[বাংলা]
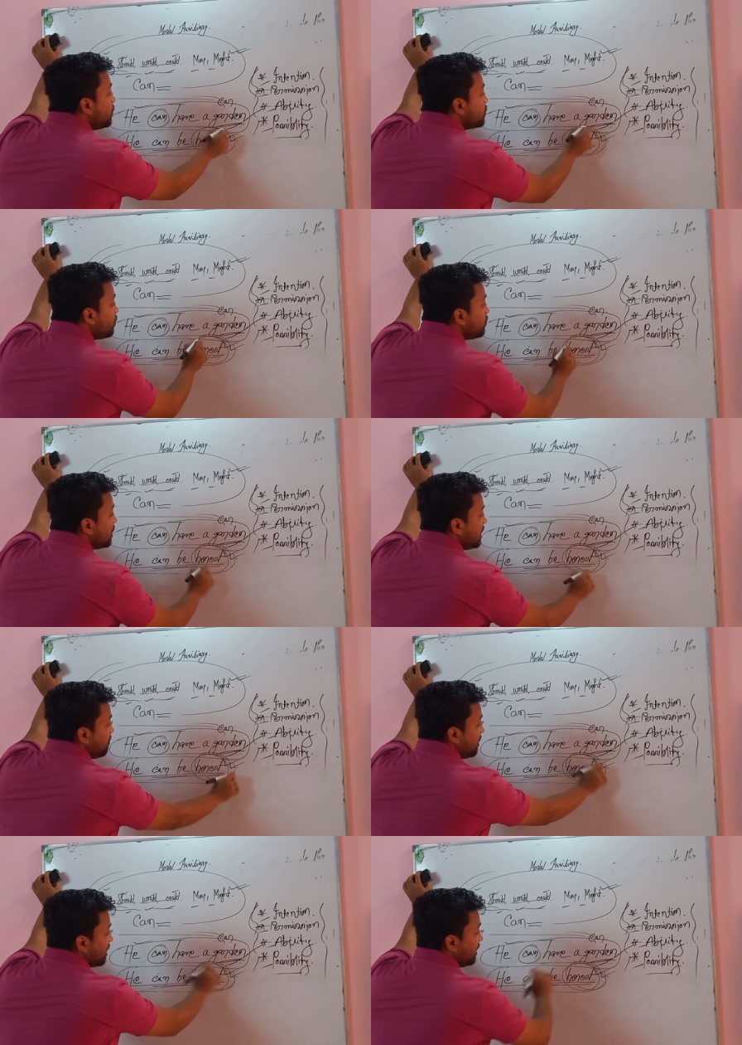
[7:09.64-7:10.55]
প্রয়োজন অনুযায়ী
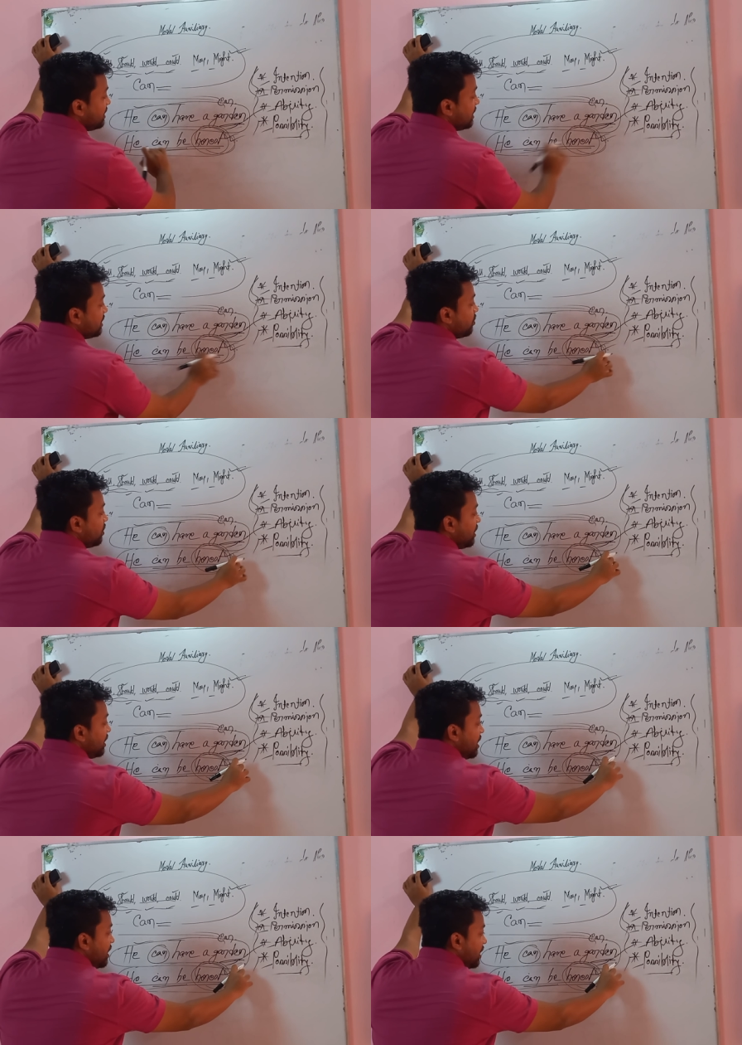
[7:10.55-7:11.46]
আপনি এখানে চেঞ্জ করে
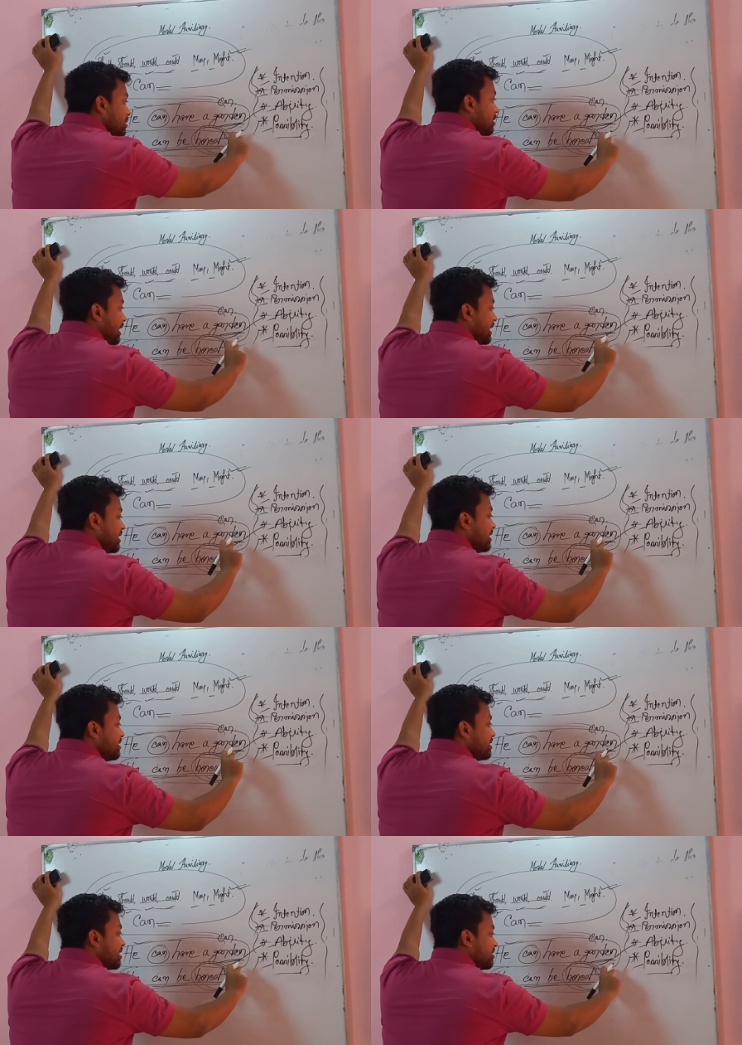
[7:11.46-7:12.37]
এই
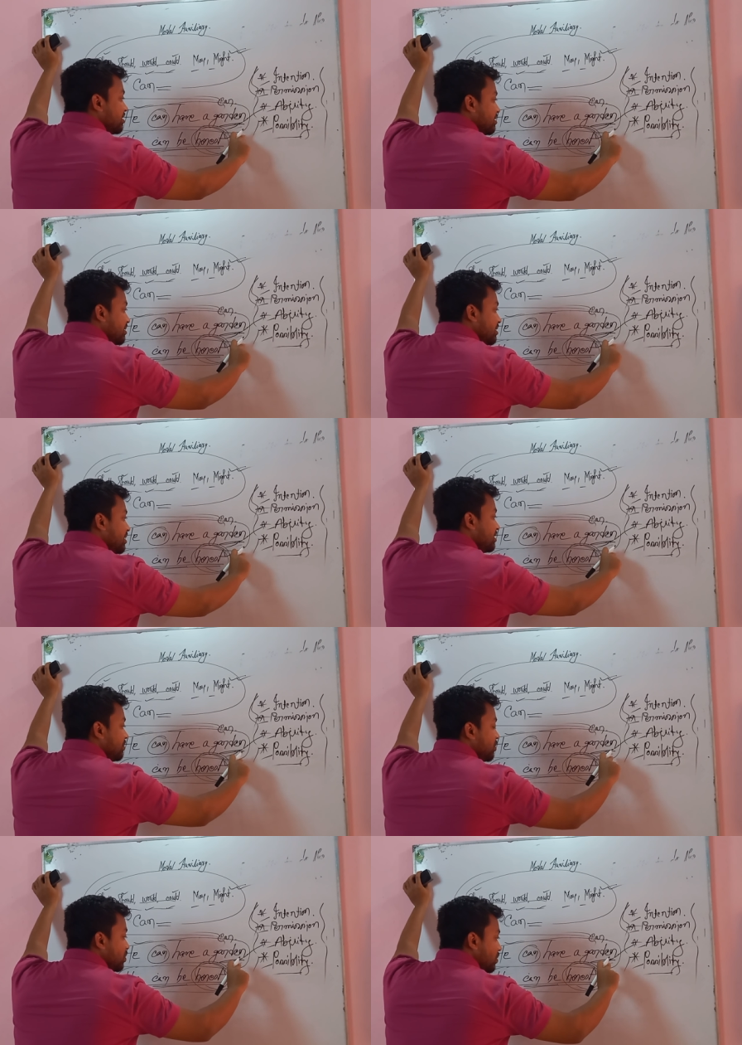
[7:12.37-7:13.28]
সেন্টেন্স স্ট্রাকচারটা
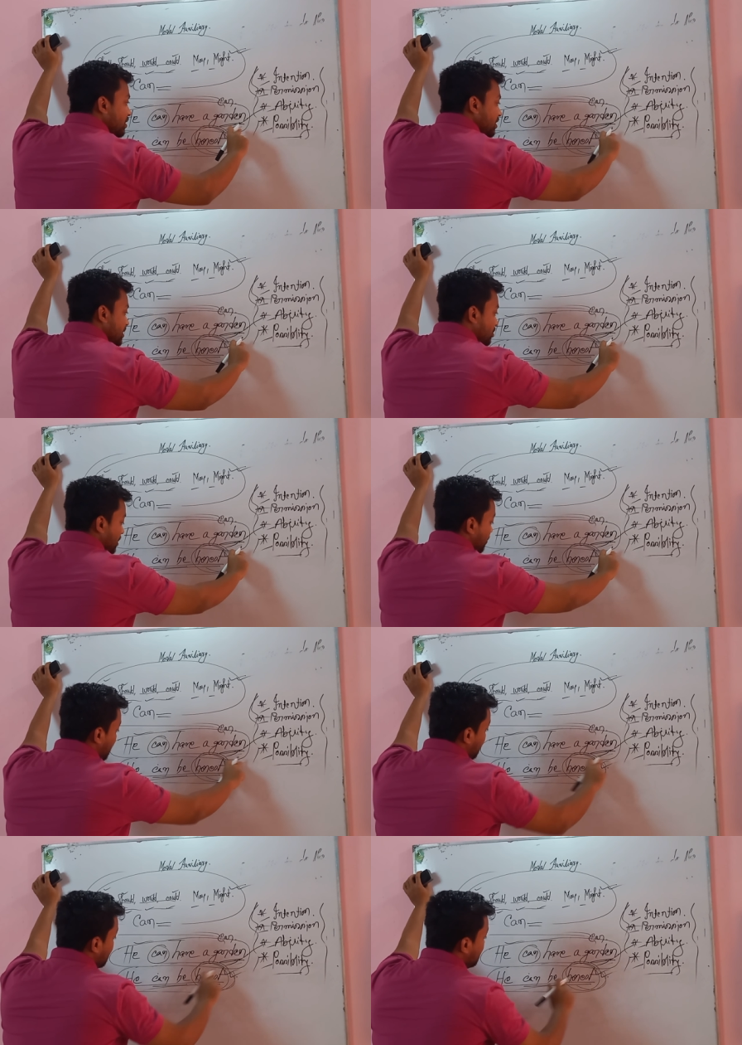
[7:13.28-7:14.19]
নিজের মতো করে ক্রিয়েট করতে পারেন